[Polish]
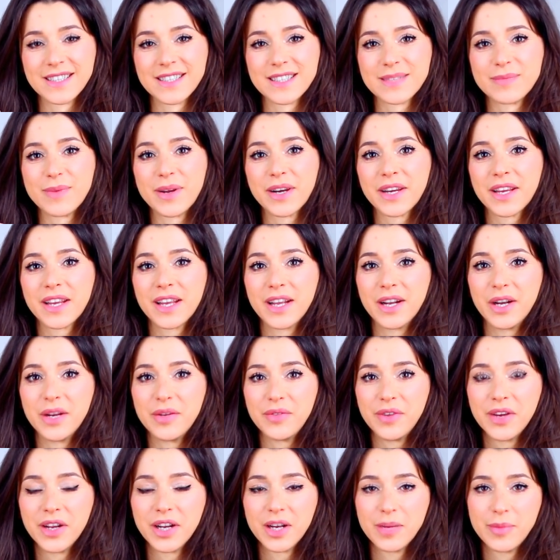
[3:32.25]
e, z marki
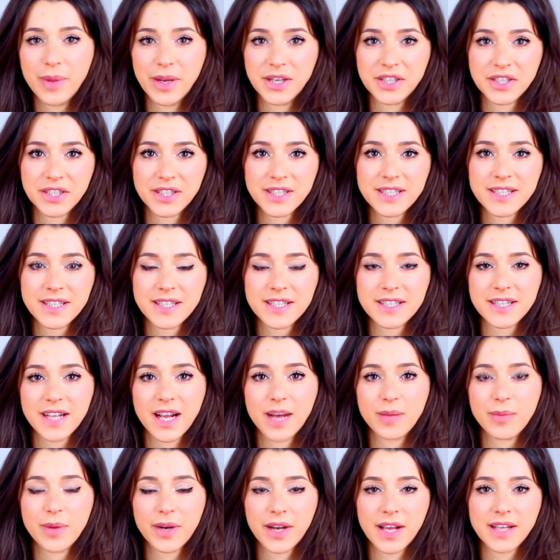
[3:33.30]
Living Libations. To jest
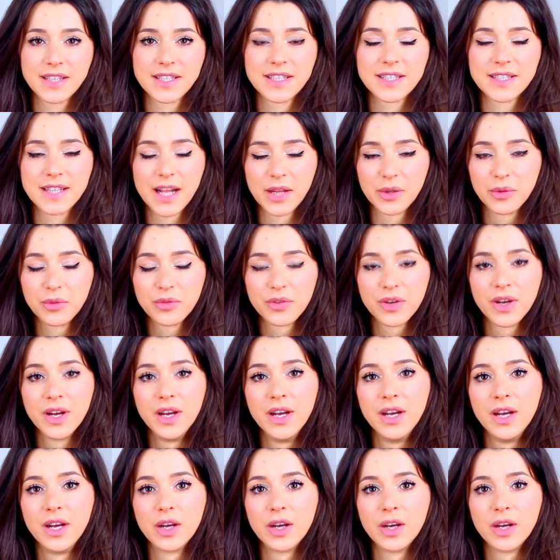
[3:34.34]
taka marka ze Stanów,